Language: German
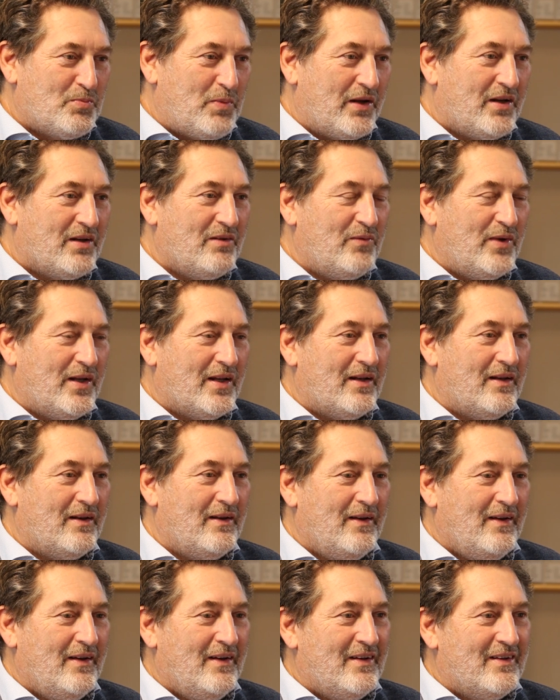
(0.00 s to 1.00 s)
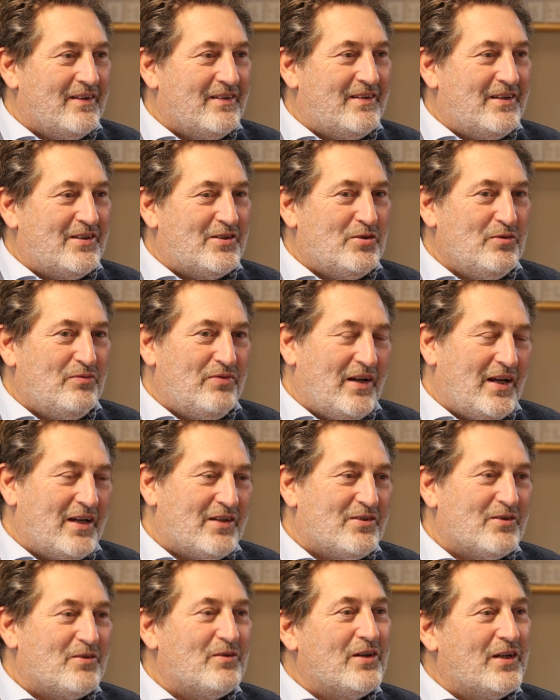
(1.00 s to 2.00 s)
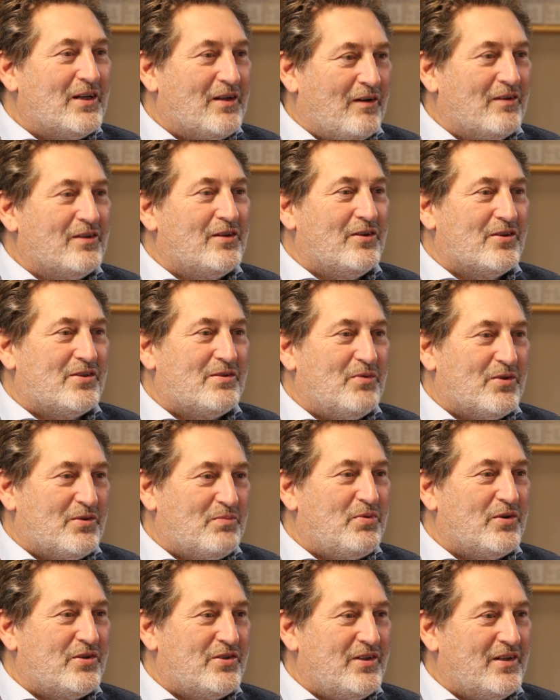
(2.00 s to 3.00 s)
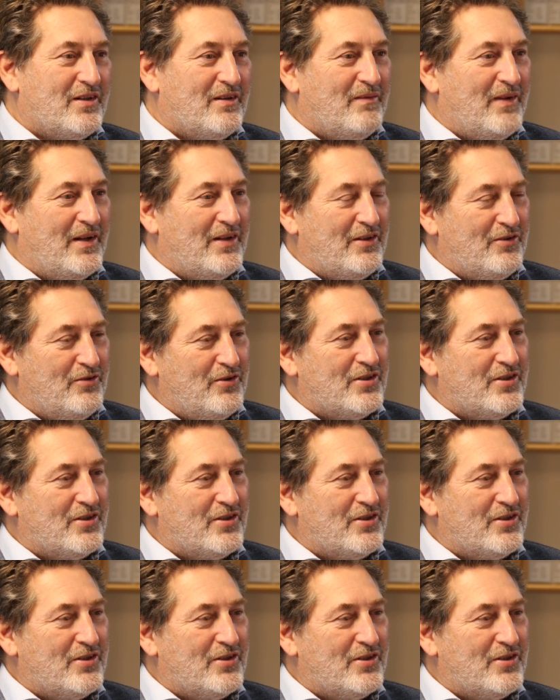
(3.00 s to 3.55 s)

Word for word: dann gleich sprechen werden, mhm. dass du vielleicht sogar nicht geahnt hast, was passiert.